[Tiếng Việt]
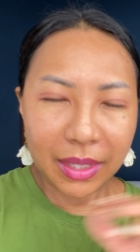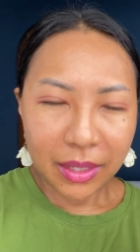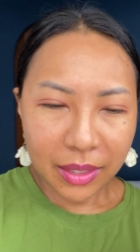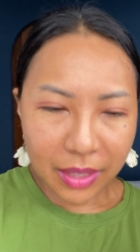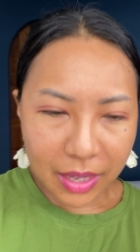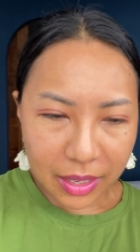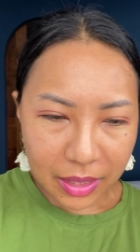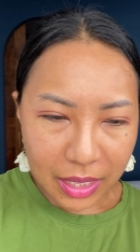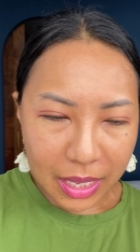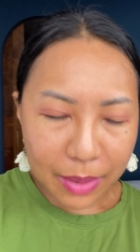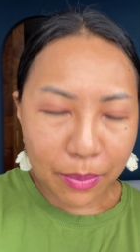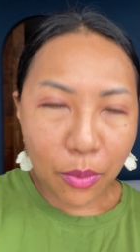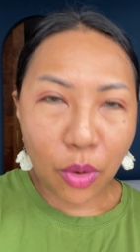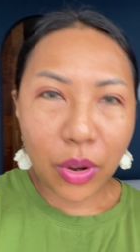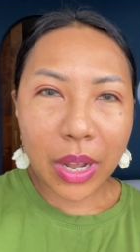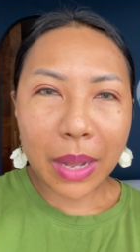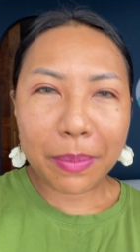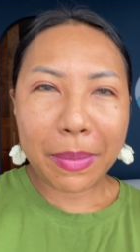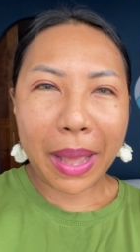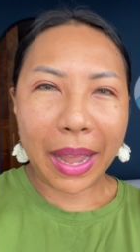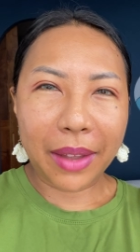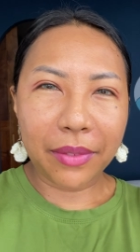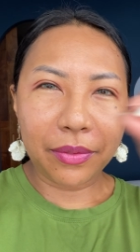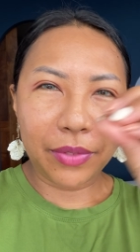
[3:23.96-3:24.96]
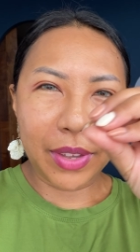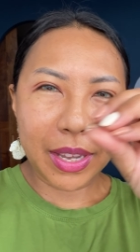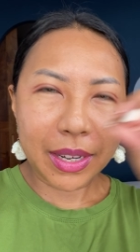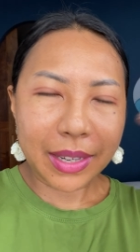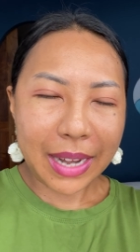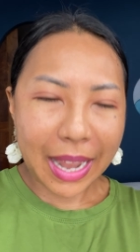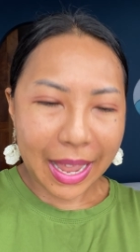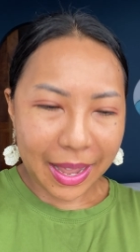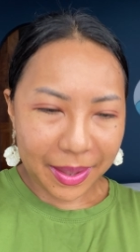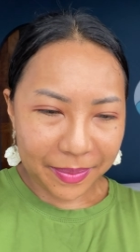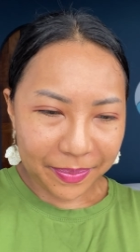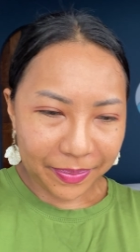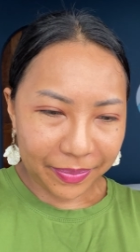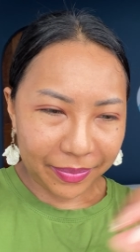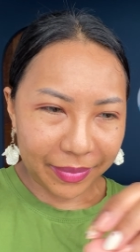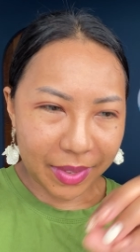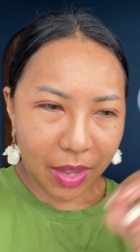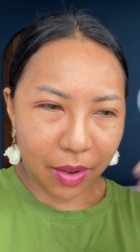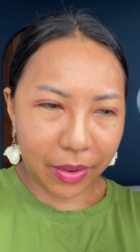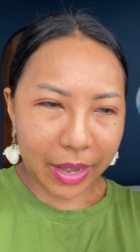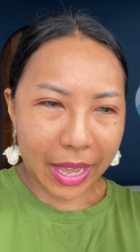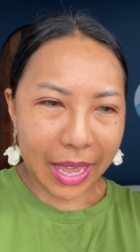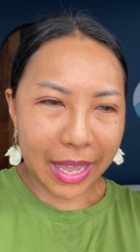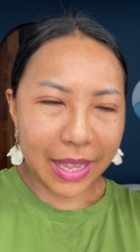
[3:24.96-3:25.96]
Nhật Ly muốn các bạn viết ra
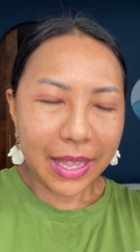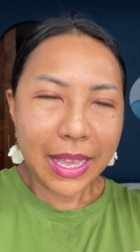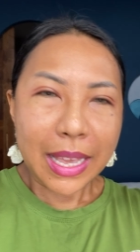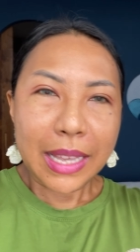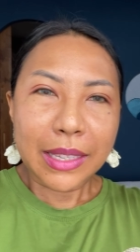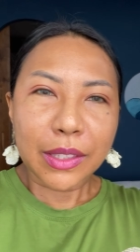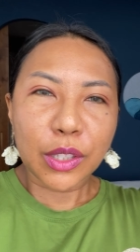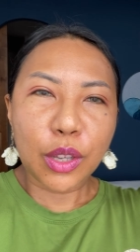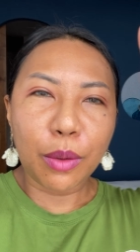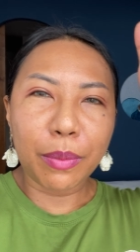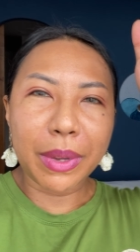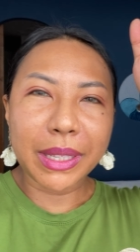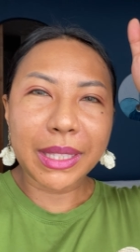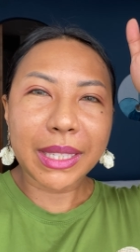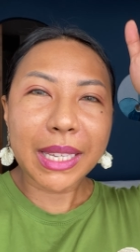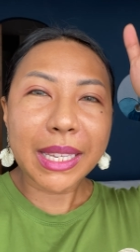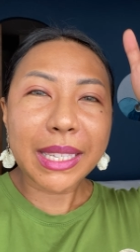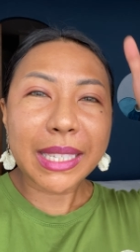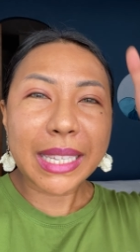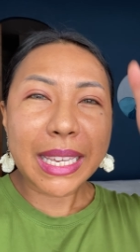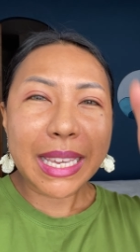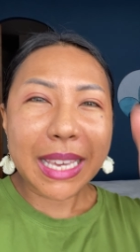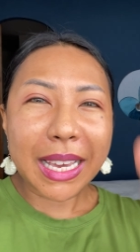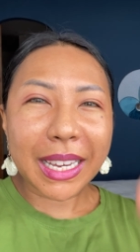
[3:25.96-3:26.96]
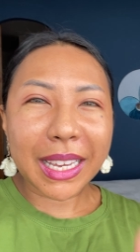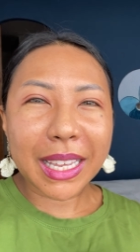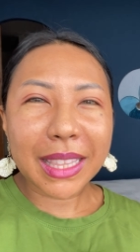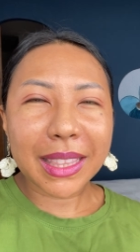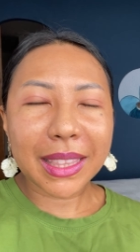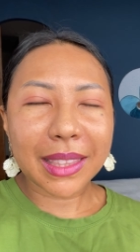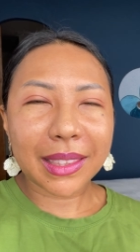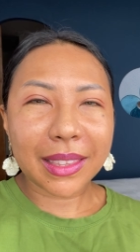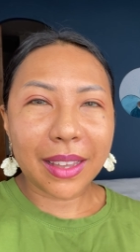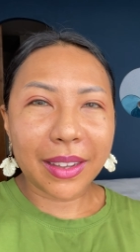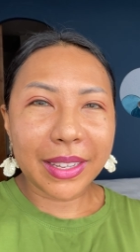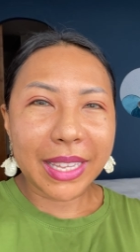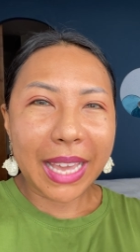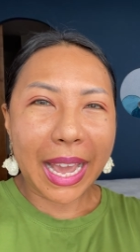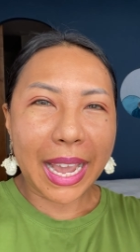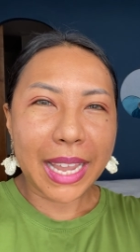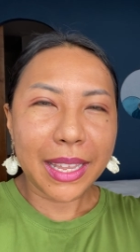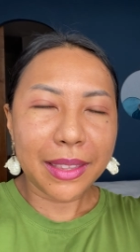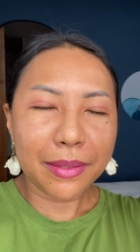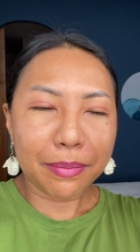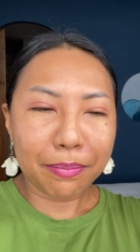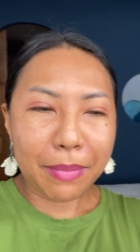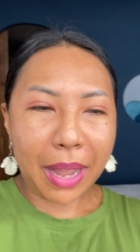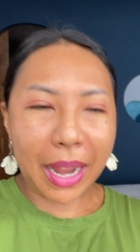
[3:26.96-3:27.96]
Ok So mình sẽ chia cái tờ
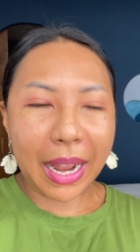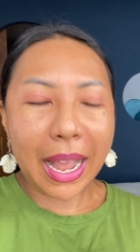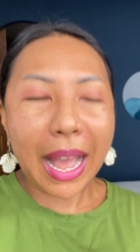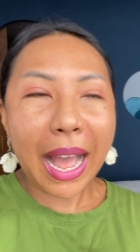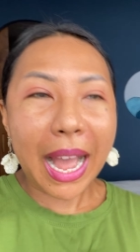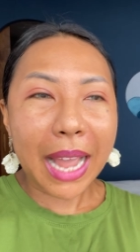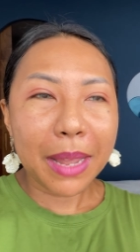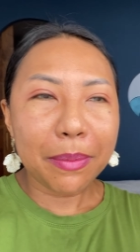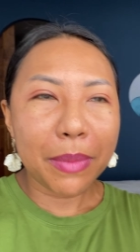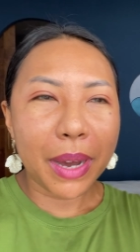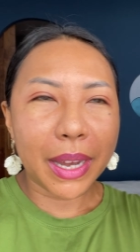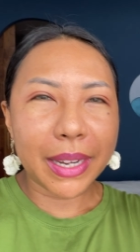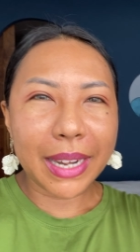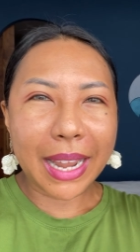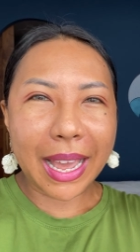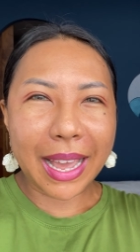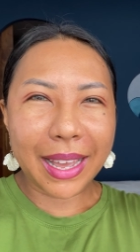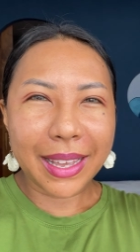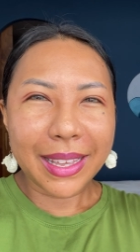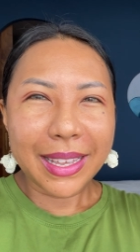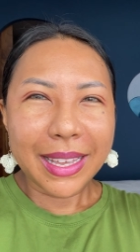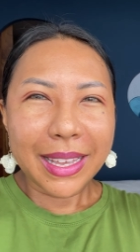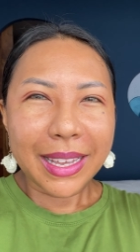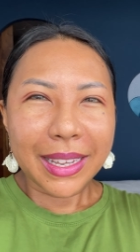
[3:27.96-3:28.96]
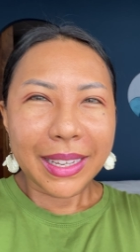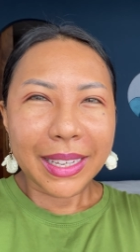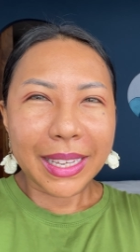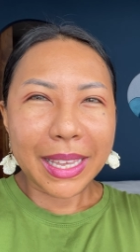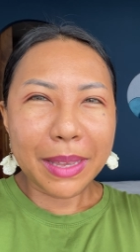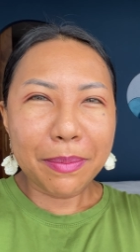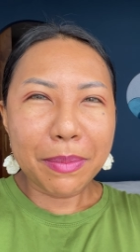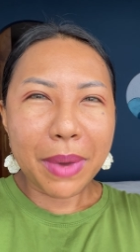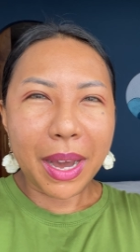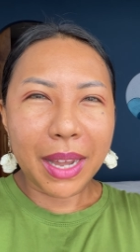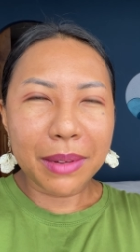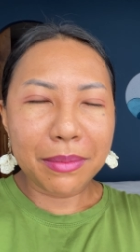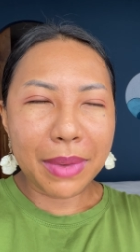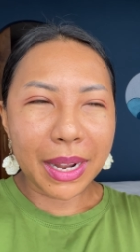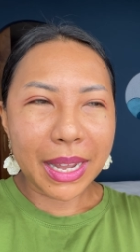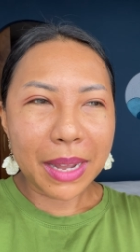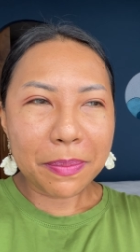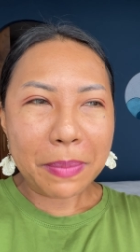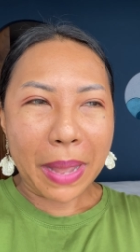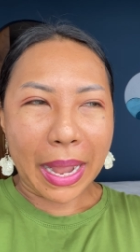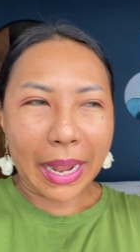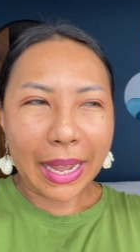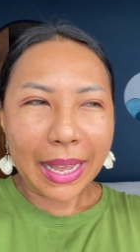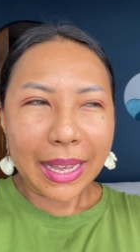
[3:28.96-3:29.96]
giấy bằng hai bên ha Cái bên mà
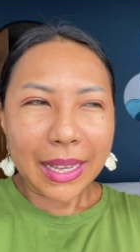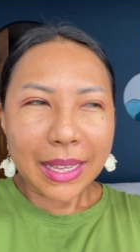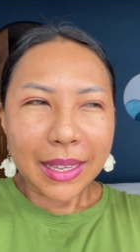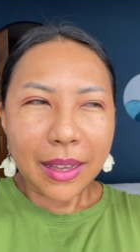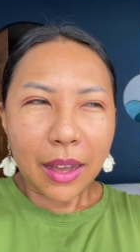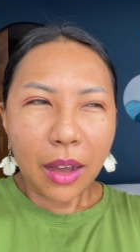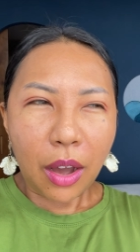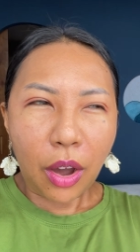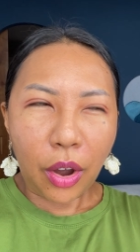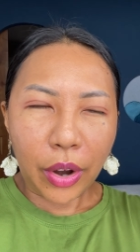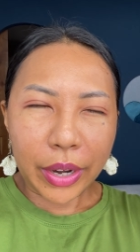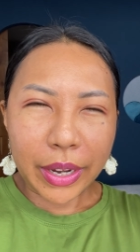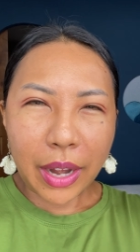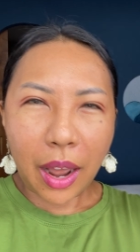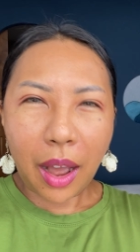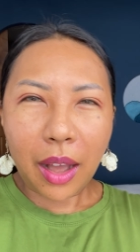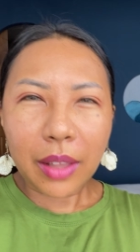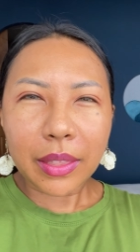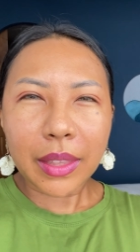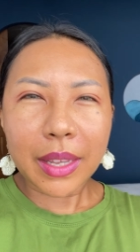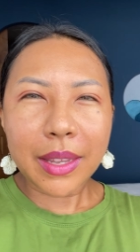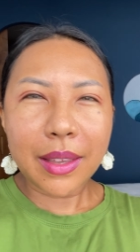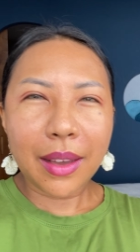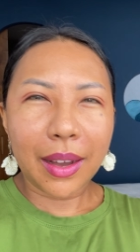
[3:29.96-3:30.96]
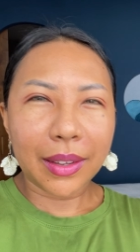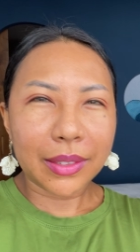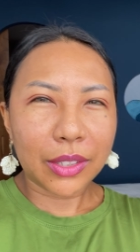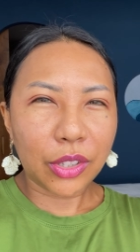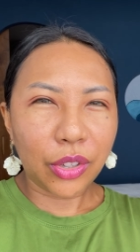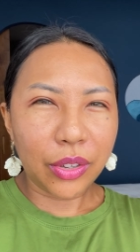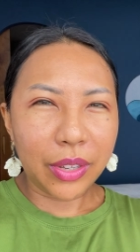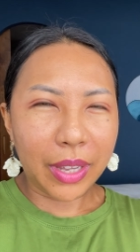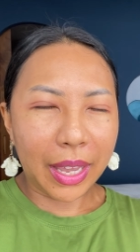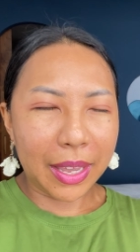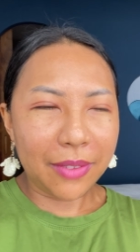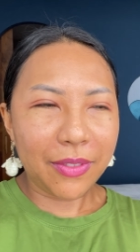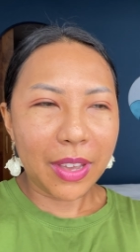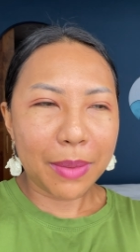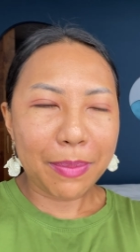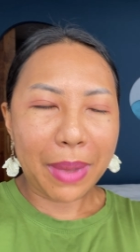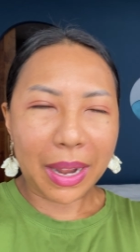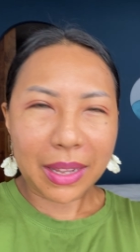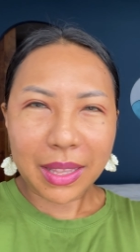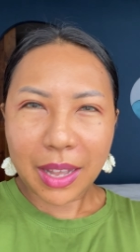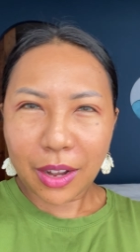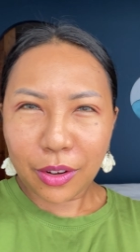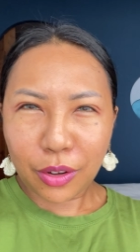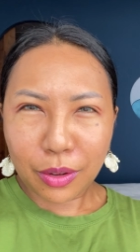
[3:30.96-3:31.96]
các bạn hồi đó tới giờ suy nghĩ về
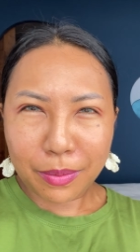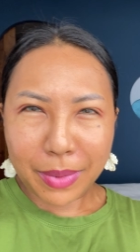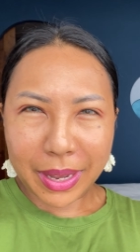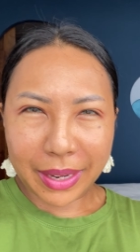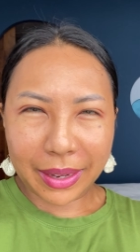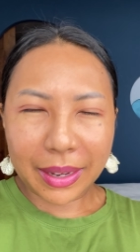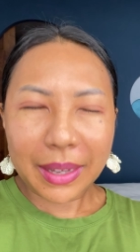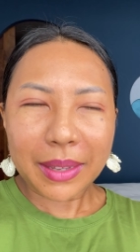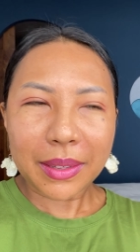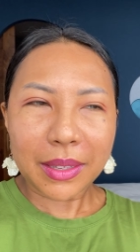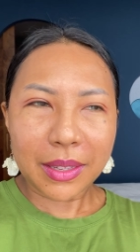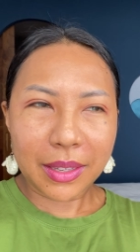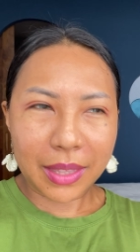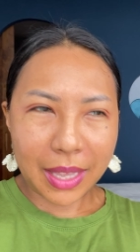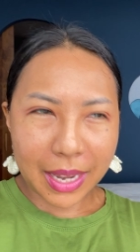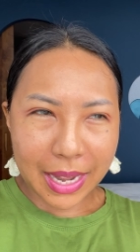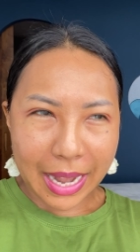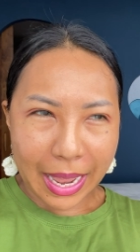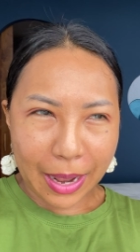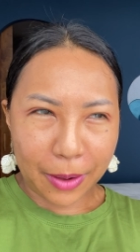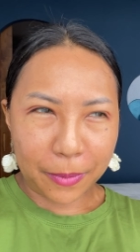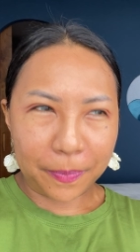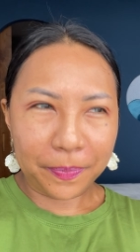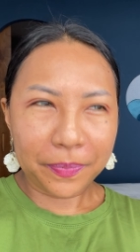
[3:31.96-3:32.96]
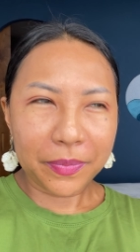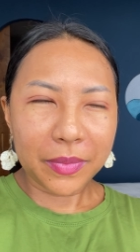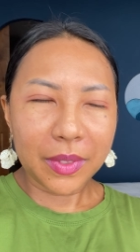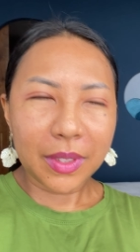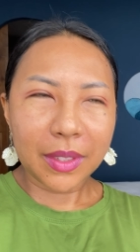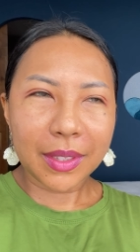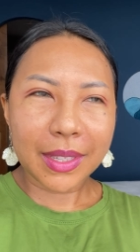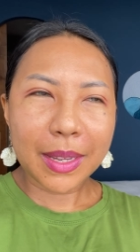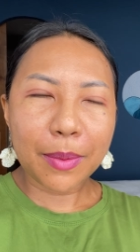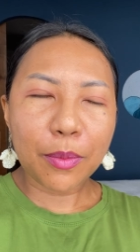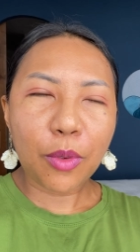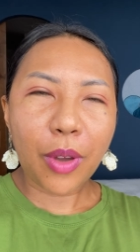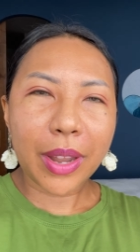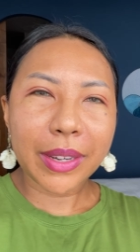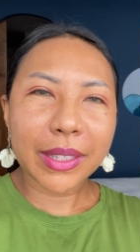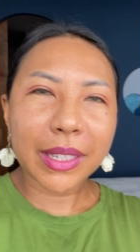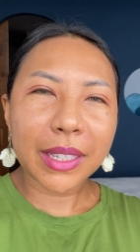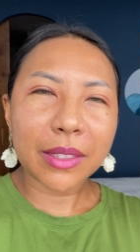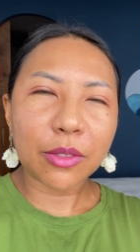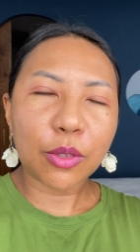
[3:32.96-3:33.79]
bản thân của mình á như thế nào trong quá,